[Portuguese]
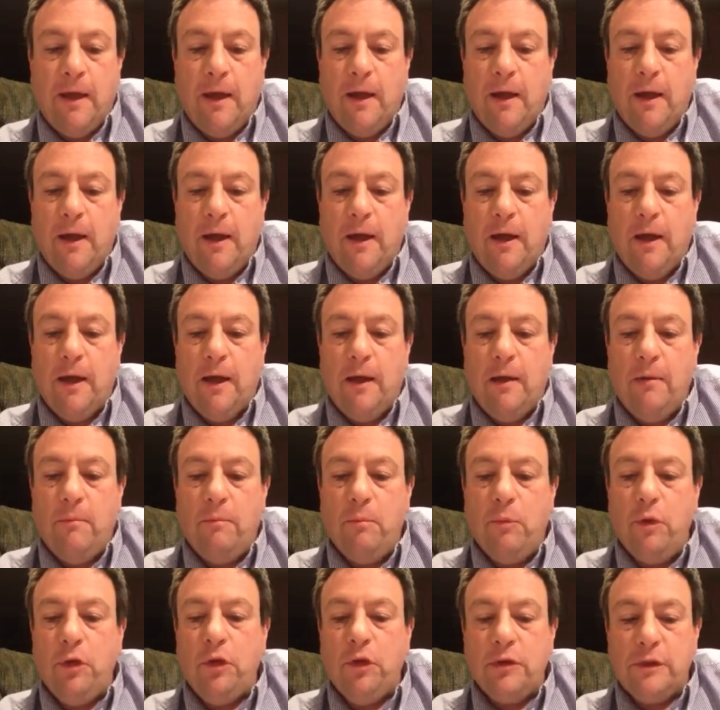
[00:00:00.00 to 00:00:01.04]
Uh,
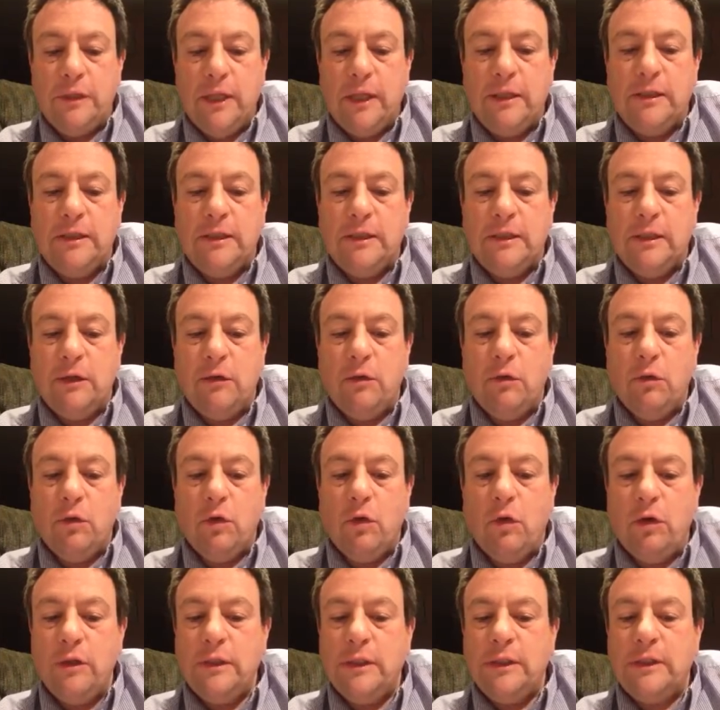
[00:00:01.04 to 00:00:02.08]
muitos desses são
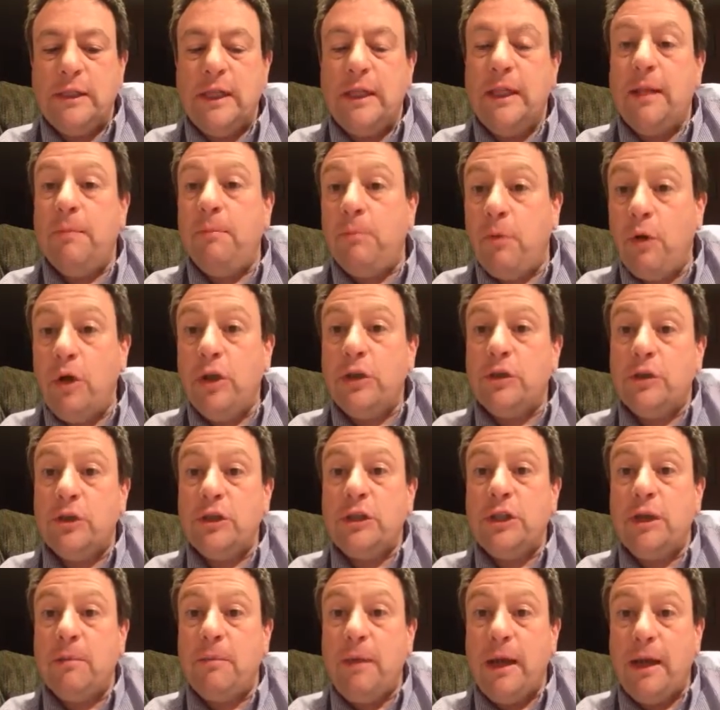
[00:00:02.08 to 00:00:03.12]
coisas que depois nós
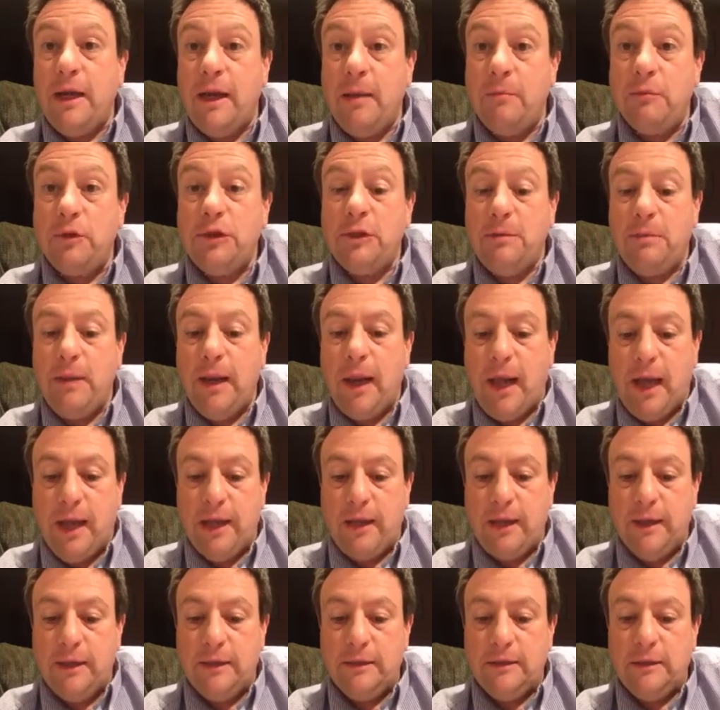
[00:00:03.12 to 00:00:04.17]
chamaríamos de
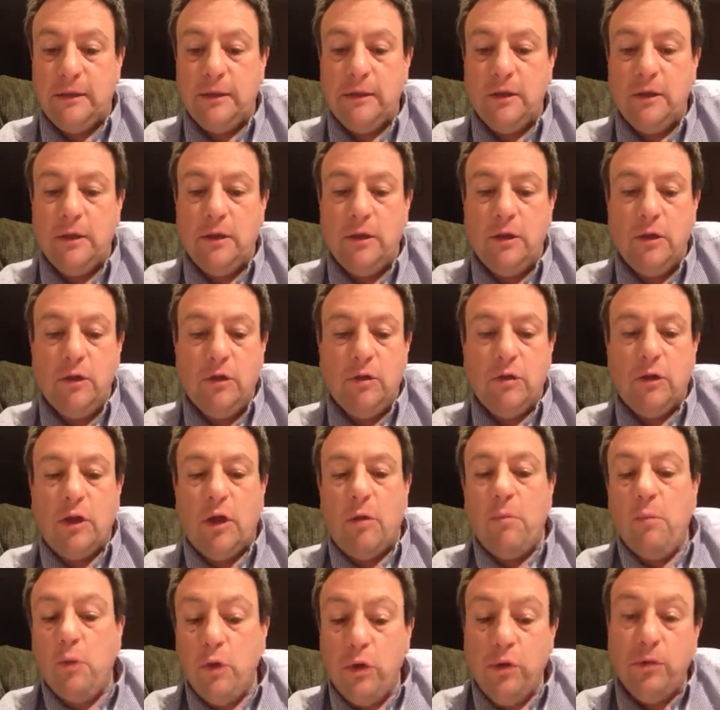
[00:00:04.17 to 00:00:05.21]
milagres. O
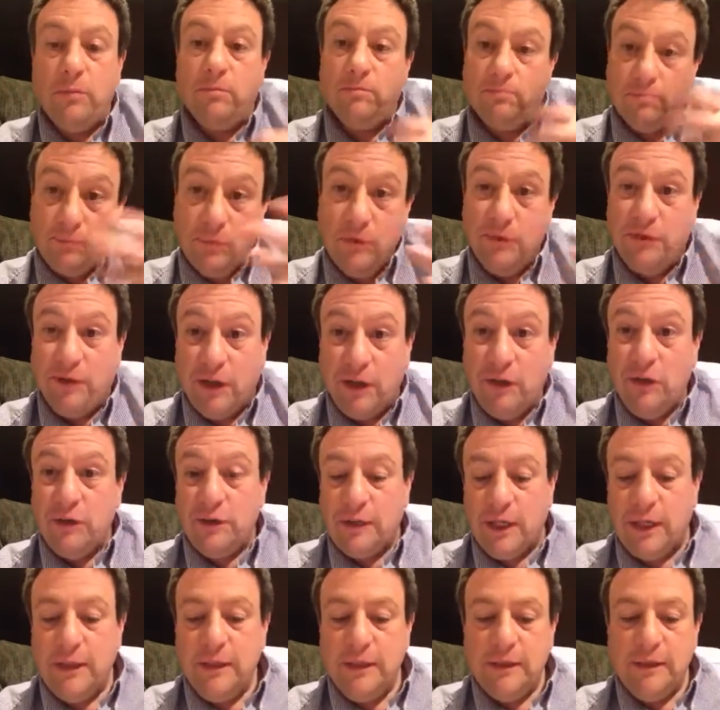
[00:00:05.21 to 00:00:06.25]
Talmud, de fato,
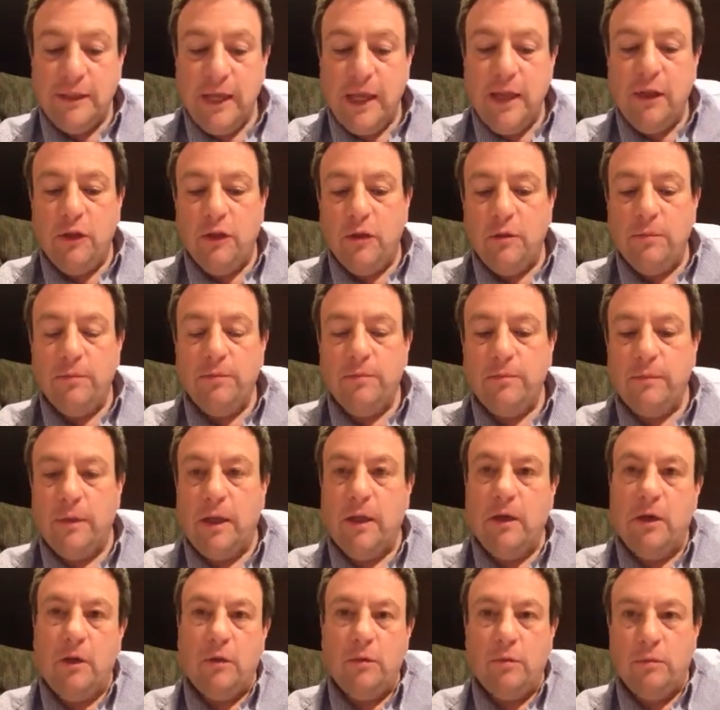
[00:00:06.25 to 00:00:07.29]
está dizendo,
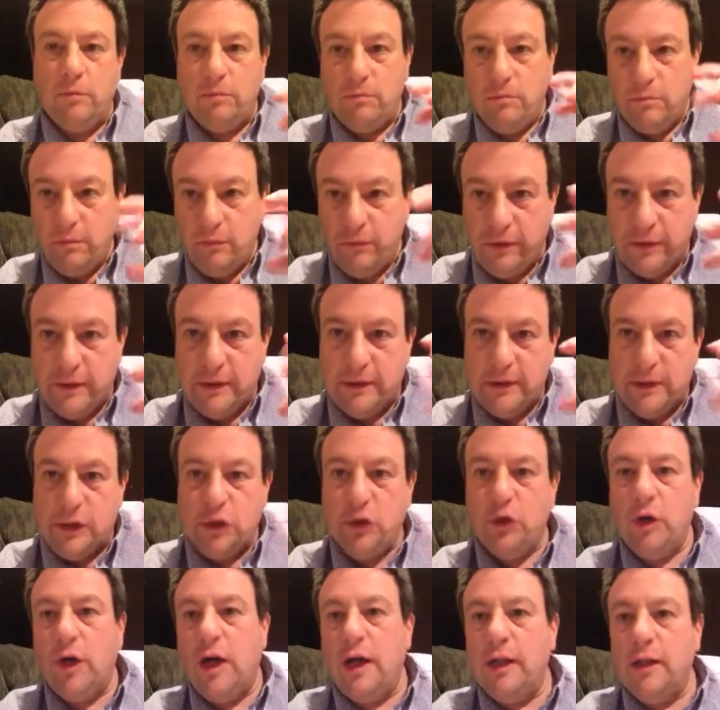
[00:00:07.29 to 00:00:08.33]
né, ao fazer essa
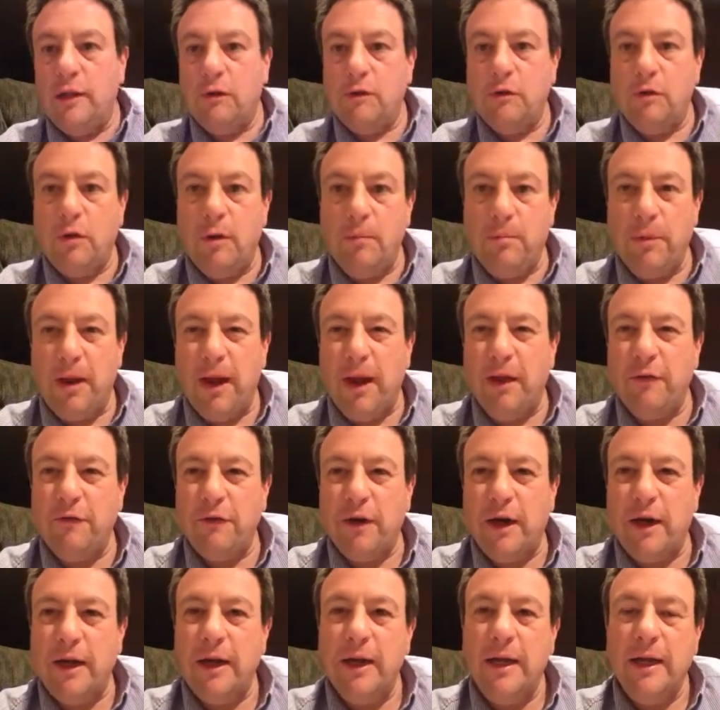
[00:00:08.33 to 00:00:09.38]
jogada com a
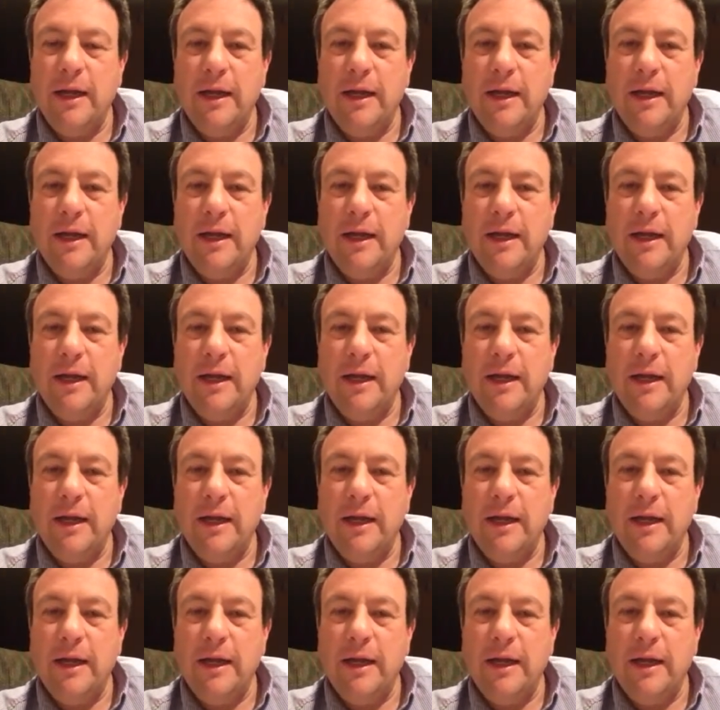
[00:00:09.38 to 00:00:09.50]
palavra